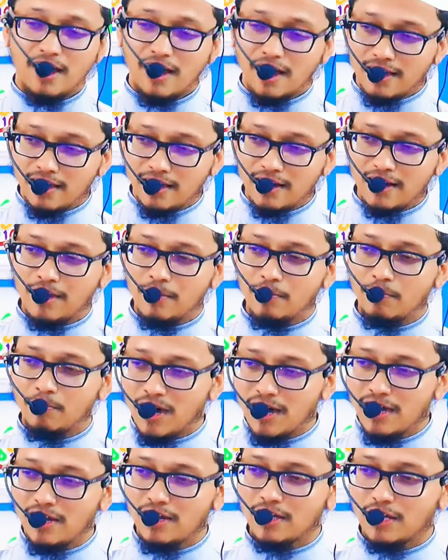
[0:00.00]
अगर हम
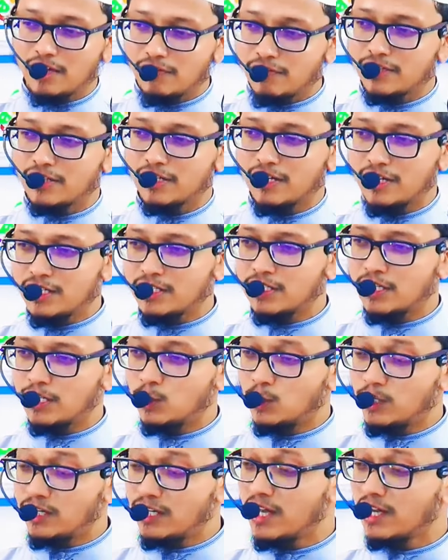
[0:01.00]
माल के फितने से
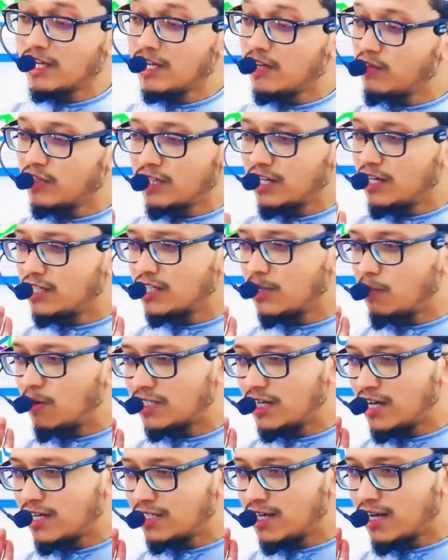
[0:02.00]
दुनिया के फितने से
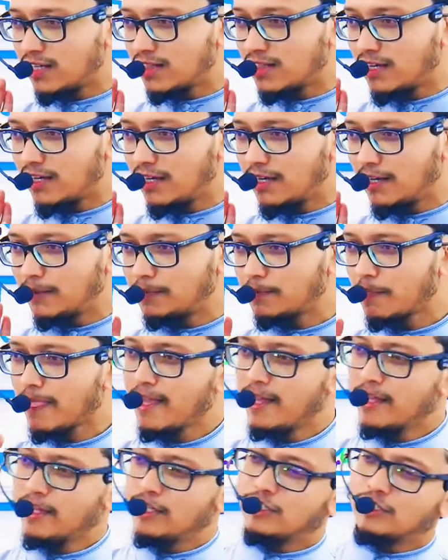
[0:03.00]
बचना चाहते
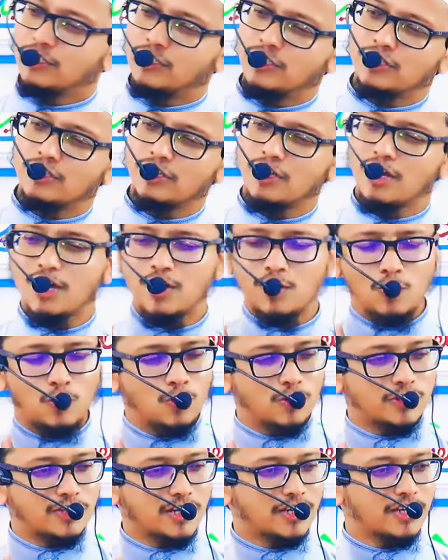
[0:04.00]
हैं जितना
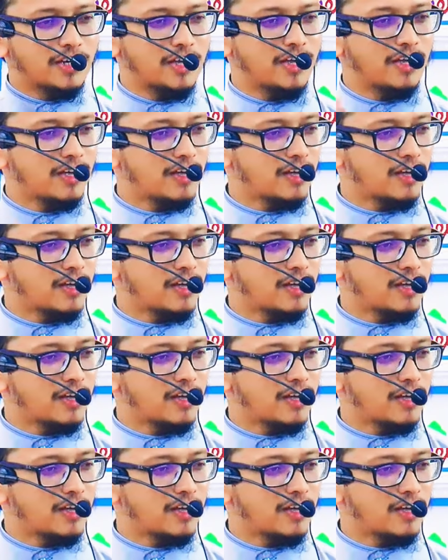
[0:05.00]
हो सके